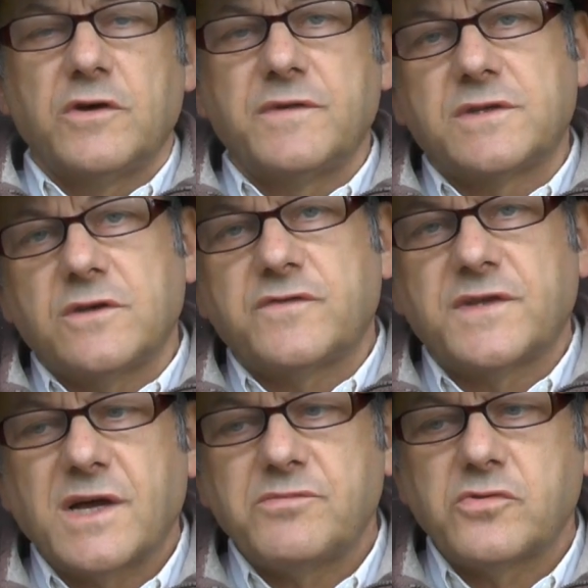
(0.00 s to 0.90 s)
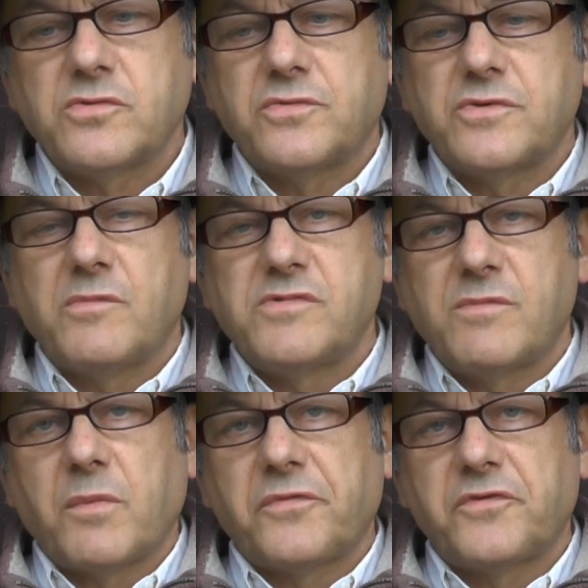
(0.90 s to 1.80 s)
No więc szwedzka prokuratura
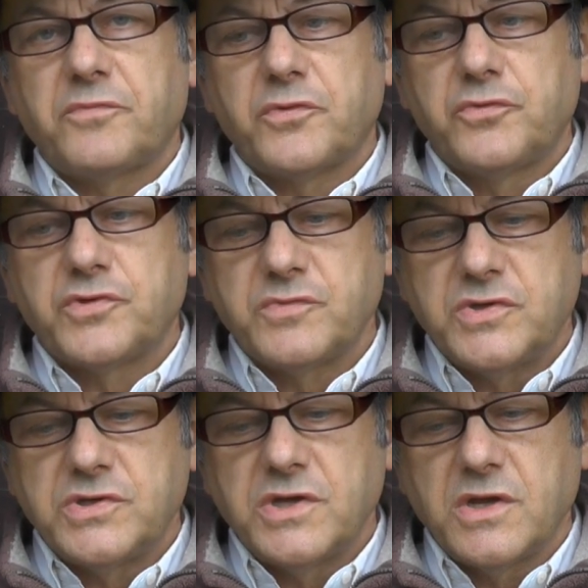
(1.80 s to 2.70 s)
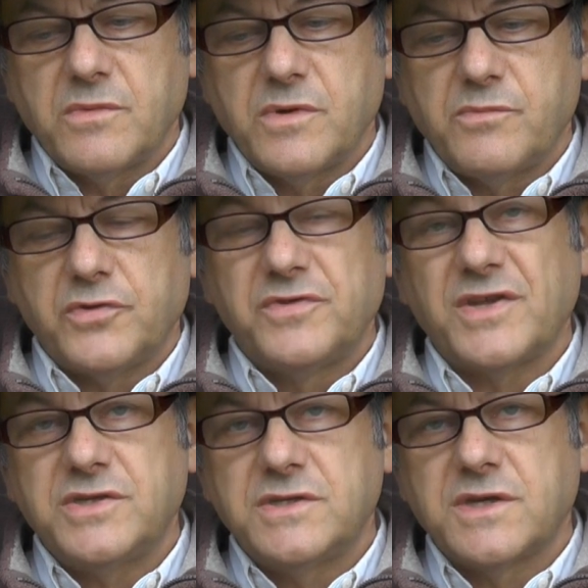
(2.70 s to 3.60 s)
była po prostu pod dużym ciśnieniem, pod
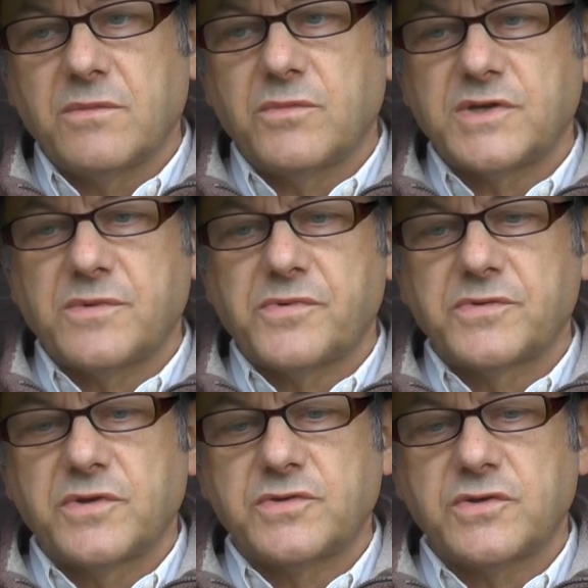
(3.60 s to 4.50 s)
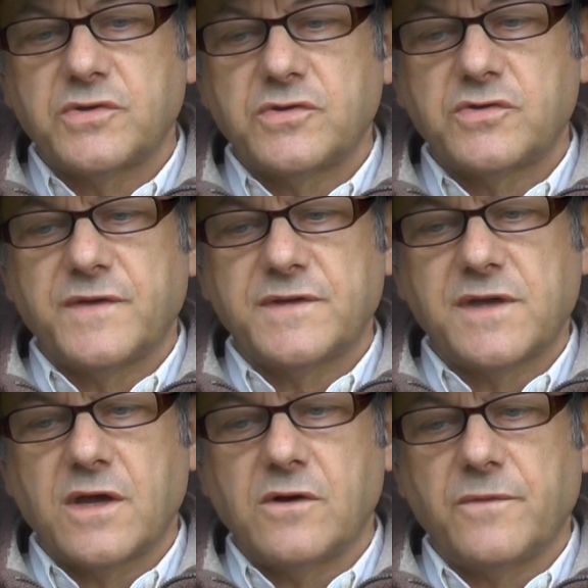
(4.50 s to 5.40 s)
naciskiem, można powiedzieć,
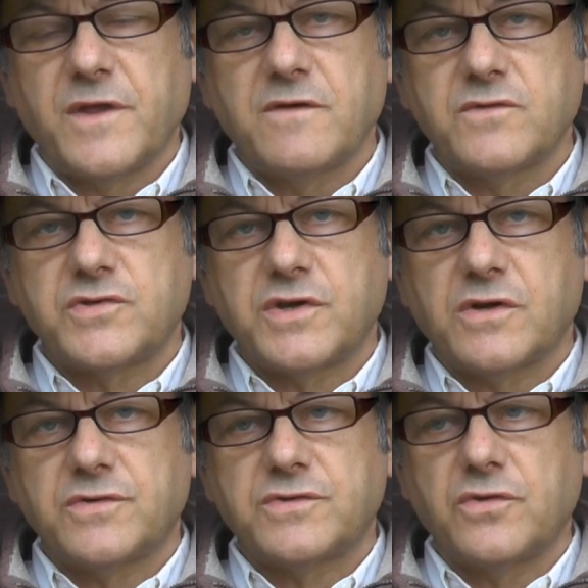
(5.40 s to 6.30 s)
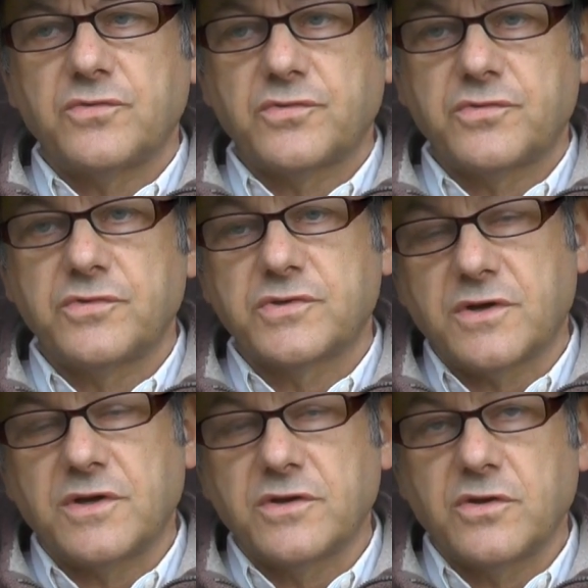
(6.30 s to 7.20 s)
szwedzkiego najwyższego sądu, który z
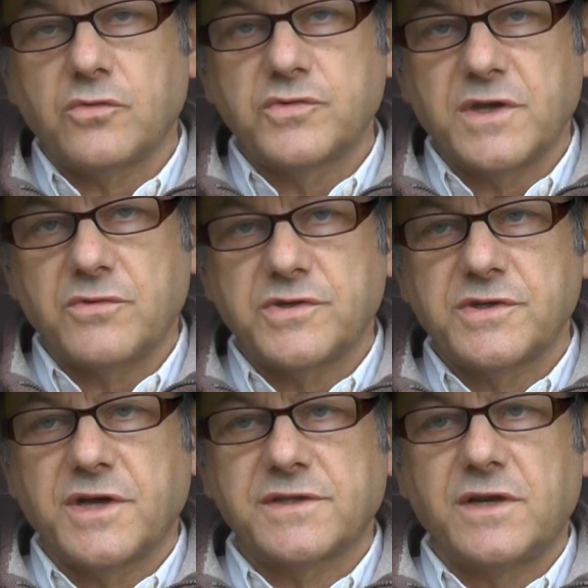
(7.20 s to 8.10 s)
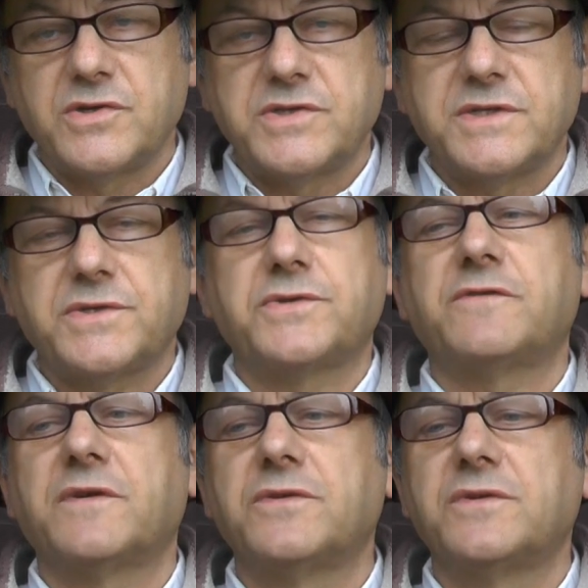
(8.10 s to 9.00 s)
kolei no, uznał, że jednak należy się
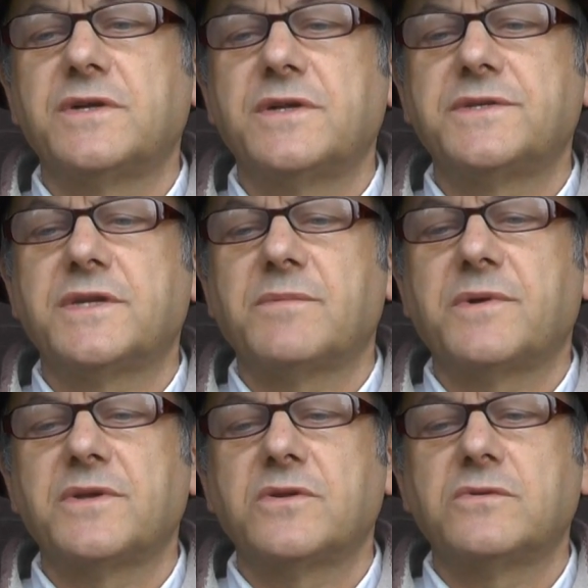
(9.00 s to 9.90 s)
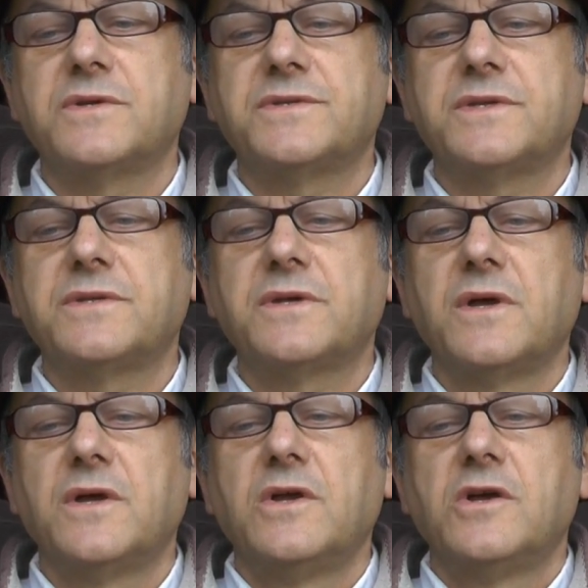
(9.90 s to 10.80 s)
stosować do zalecenia panelu ONZ.
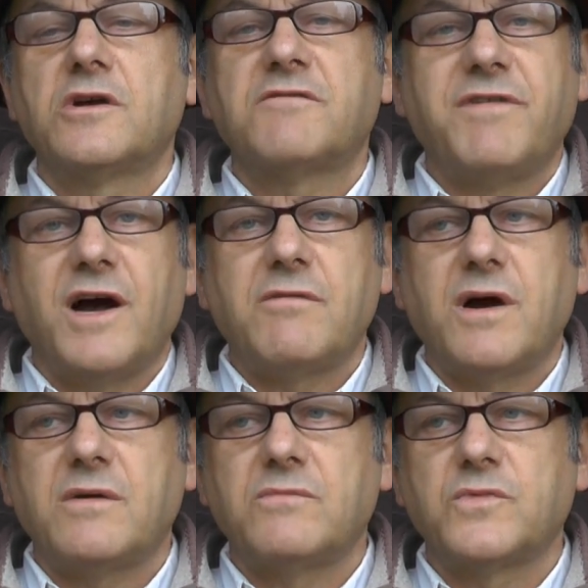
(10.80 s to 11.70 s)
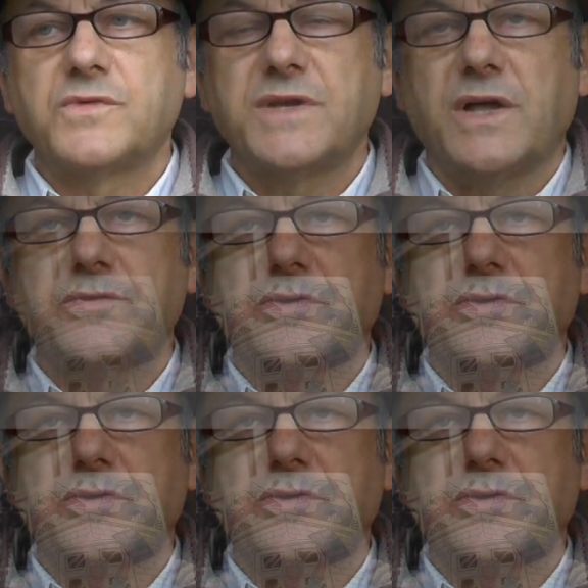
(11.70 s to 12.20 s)
Chwała mu za